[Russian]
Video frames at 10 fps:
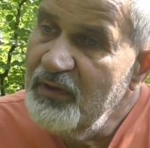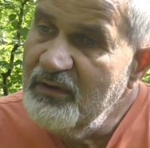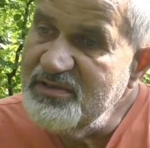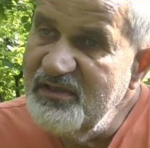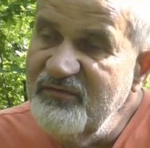
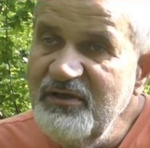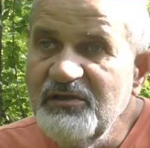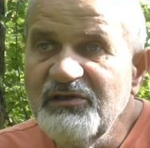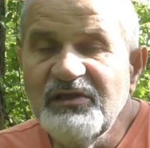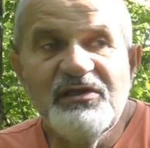
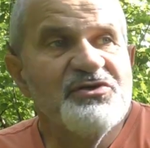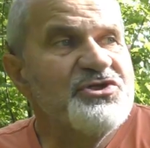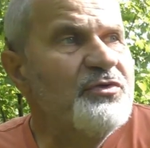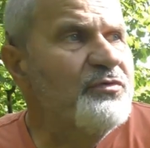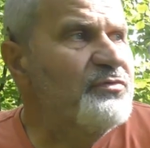задвиги такие,
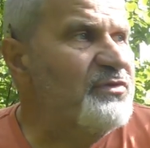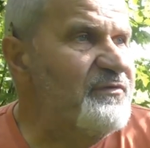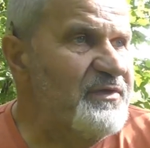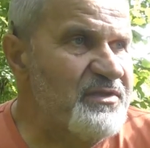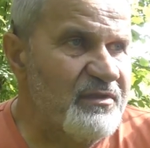что
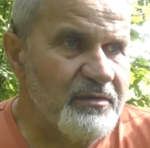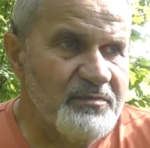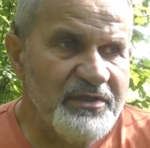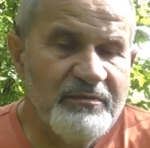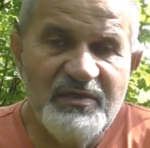давайте-ка
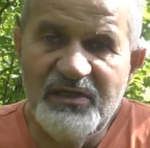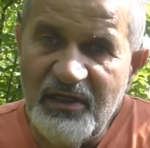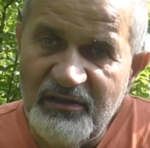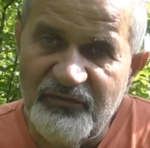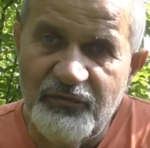мы
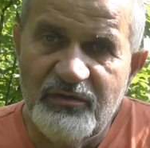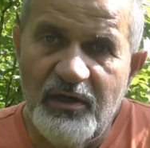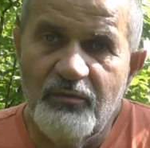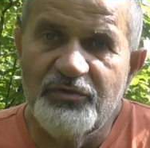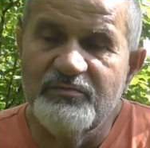мигрантов
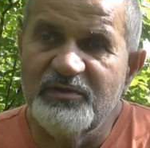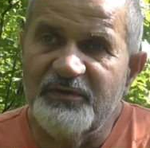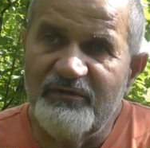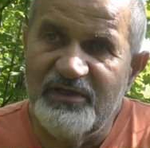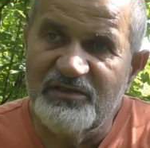туда будем
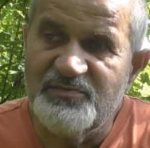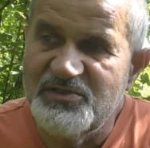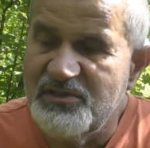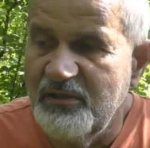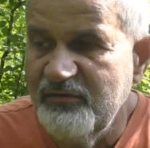отправлять на
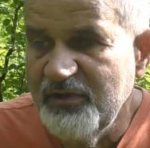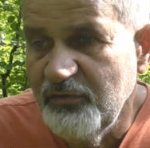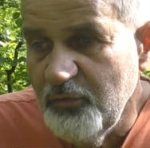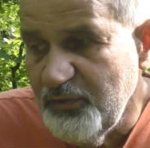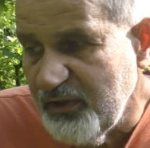специальную
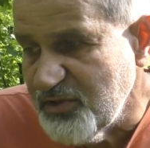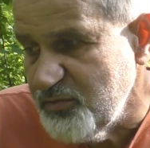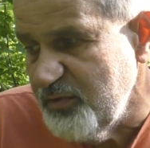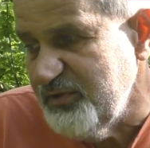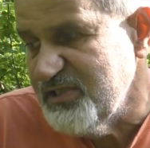военную
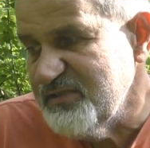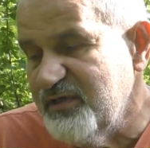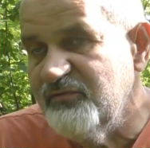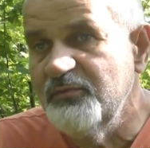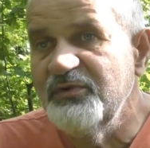операцию,
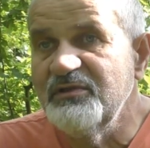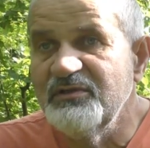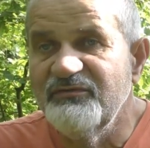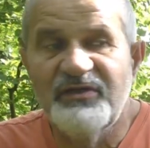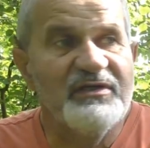мобилизовать, во-первых,
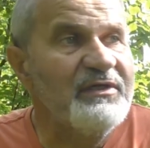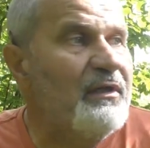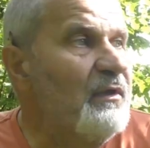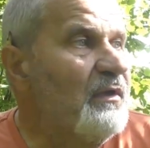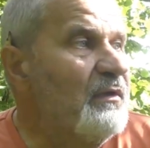а во-вторых,
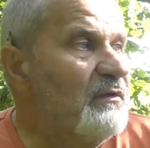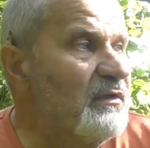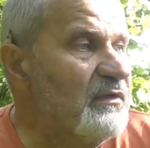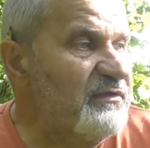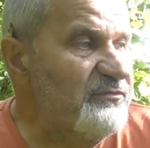
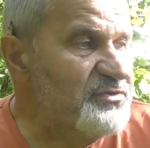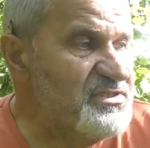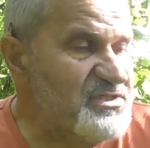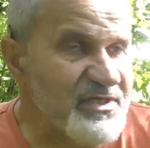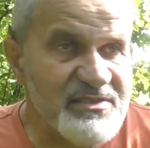Э, и вот
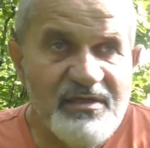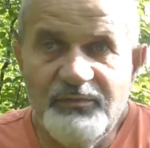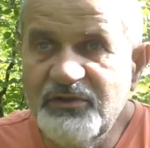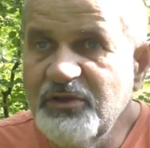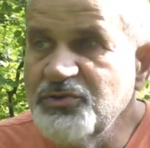сейчас я
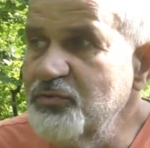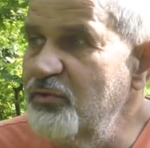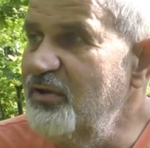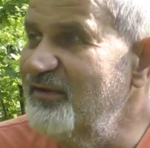подхожу